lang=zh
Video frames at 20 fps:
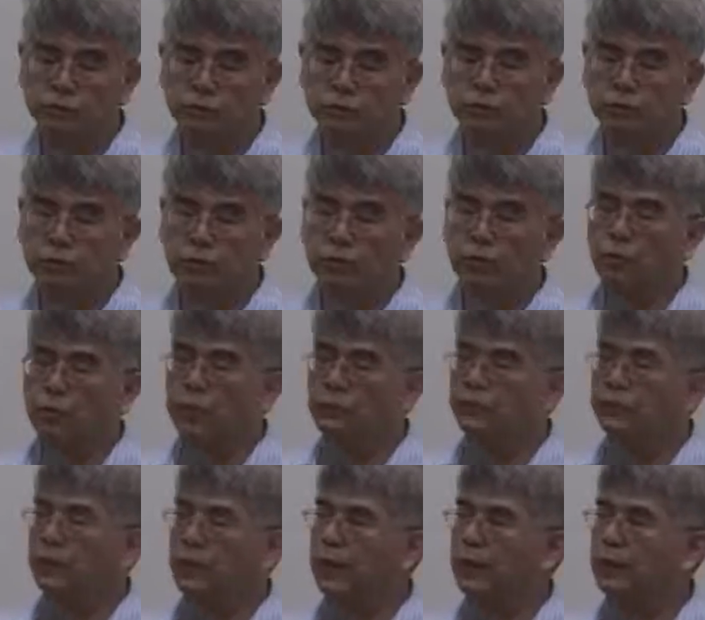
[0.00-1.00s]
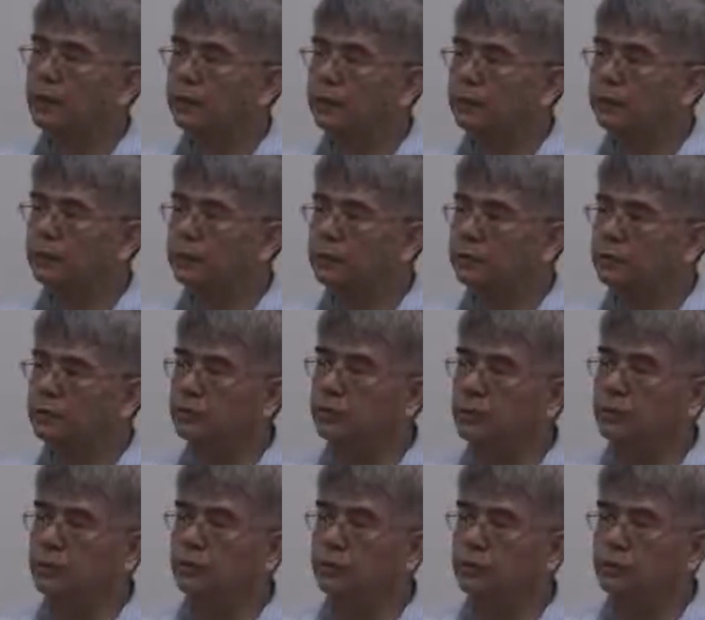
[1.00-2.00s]
所做的观察，他们彼此
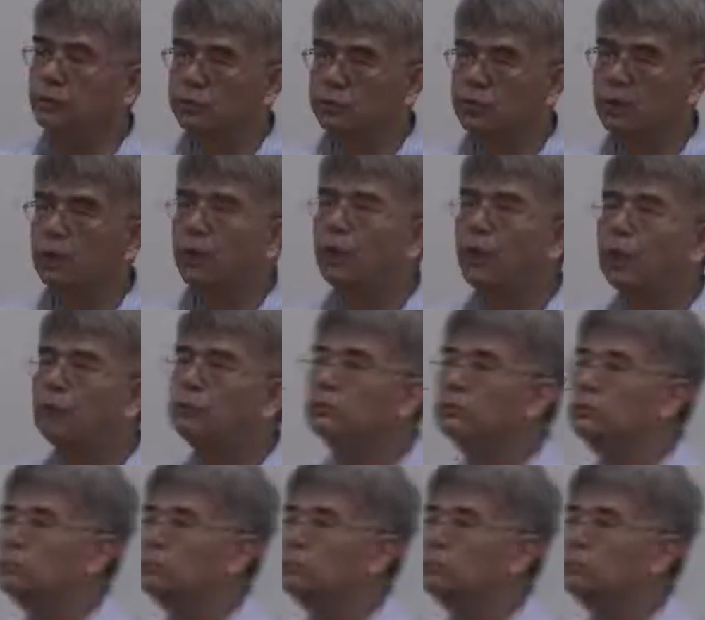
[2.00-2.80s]
间呢有相关。